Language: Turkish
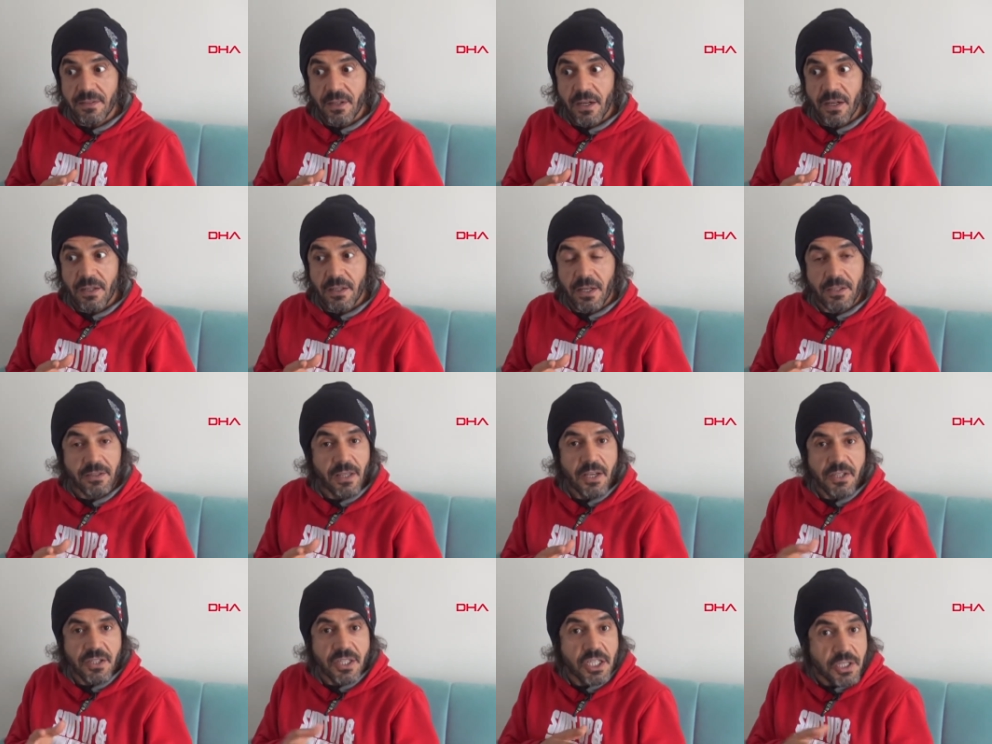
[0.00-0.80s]

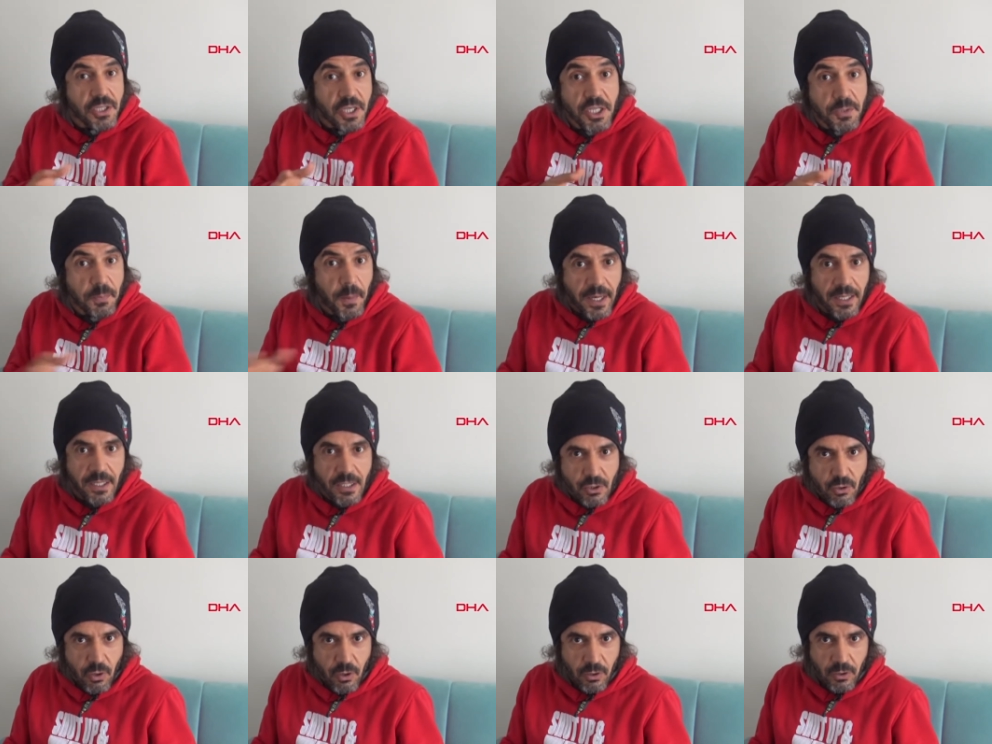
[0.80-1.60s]
hata için hiç, hiç
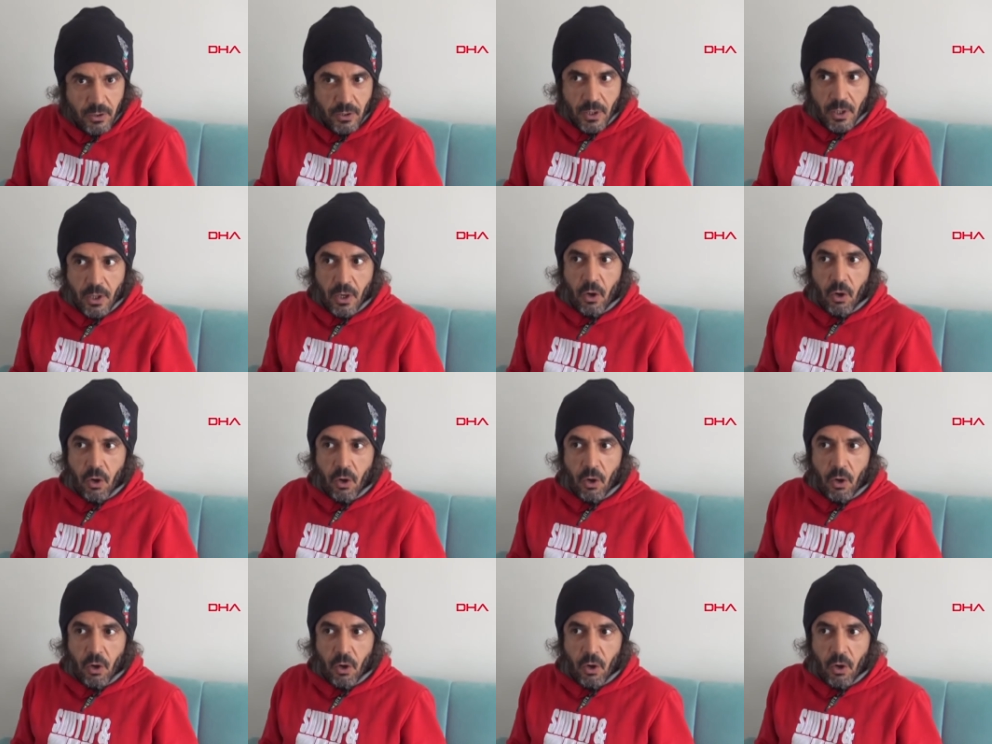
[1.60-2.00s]
payınız yok.